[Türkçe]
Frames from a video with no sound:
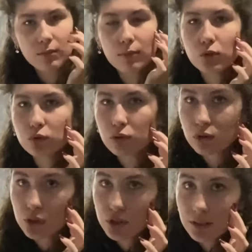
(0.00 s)
ama onun
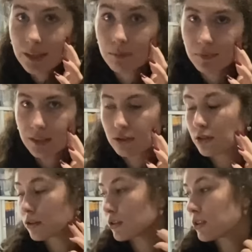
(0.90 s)
dışında hep ders
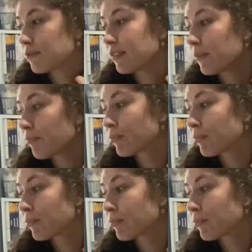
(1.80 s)
çalıştım ve